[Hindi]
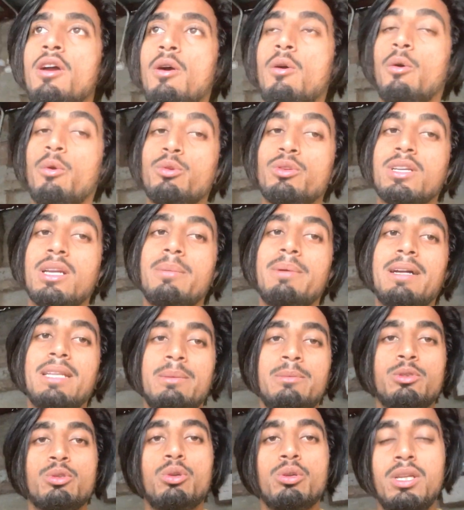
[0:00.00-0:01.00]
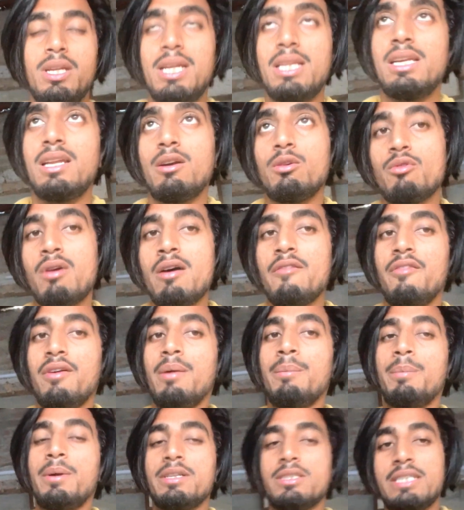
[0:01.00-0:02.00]
और उसके बाद हम इसको धीरे धीरे वहाँ
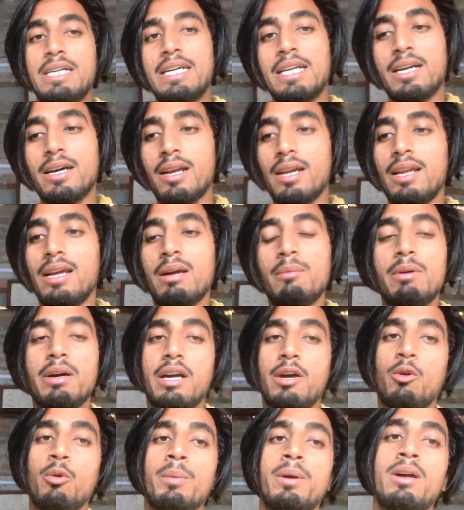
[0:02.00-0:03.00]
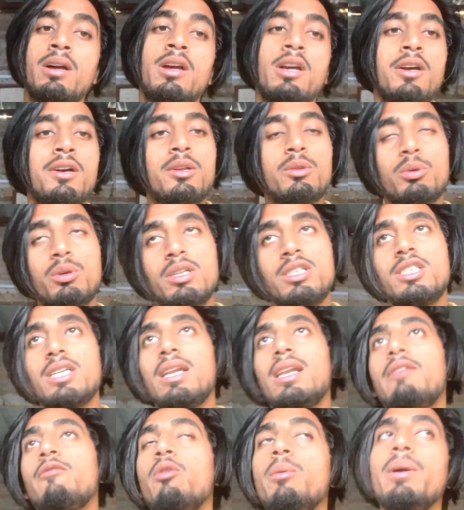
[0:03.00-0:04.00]
फार्म पर सेट कर लेंगे बकरों में तो इन
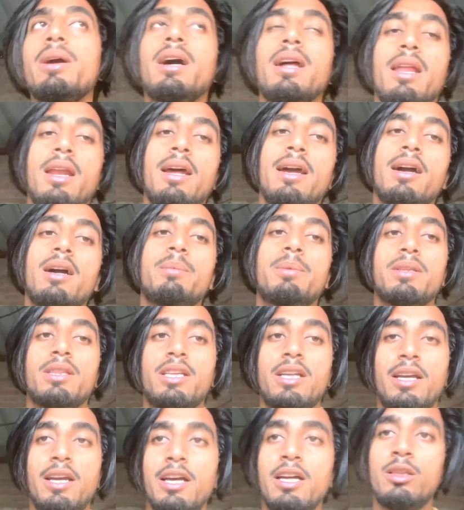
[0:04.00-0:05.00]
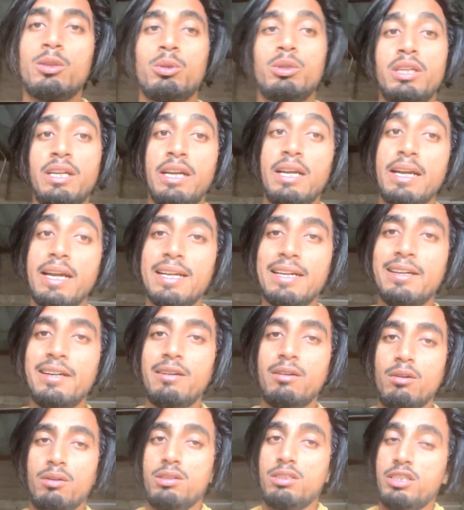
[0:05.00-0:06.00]
वो भी खाने लगेगा पत्ती तो ये एक
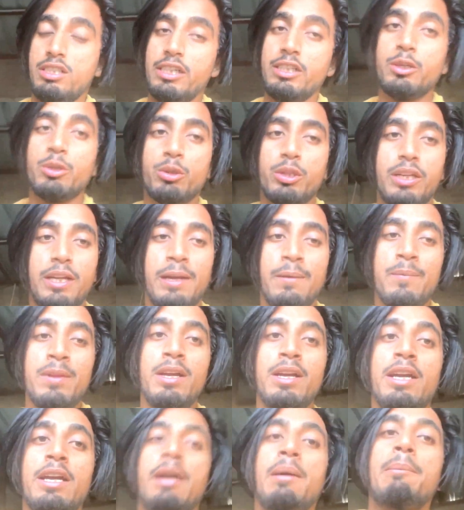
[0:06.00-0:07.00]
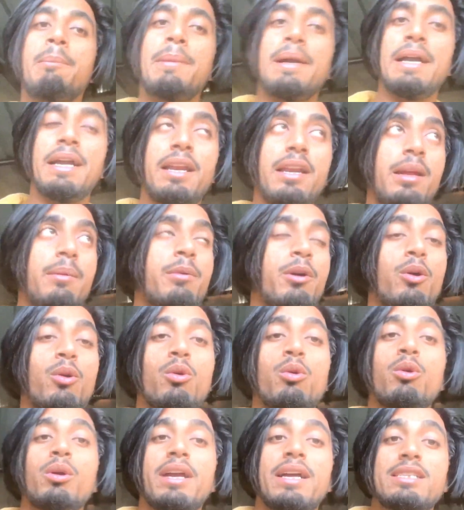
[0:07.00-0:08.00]
चीज़ होती है मेंटली बकरों
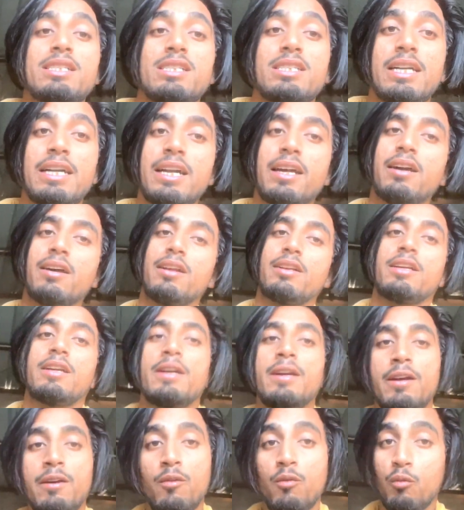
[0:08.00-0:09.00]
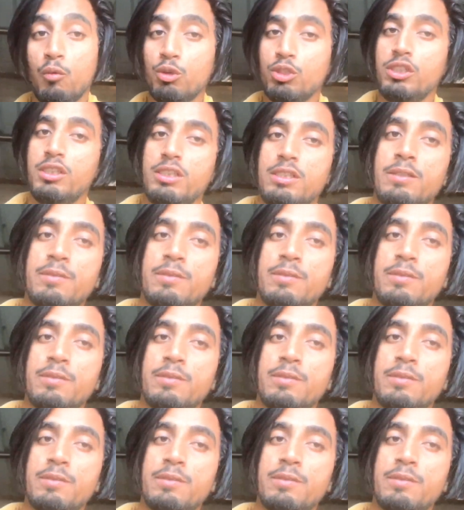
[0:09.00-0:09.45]
को कैसे सेट करा जाए वो चीज़ है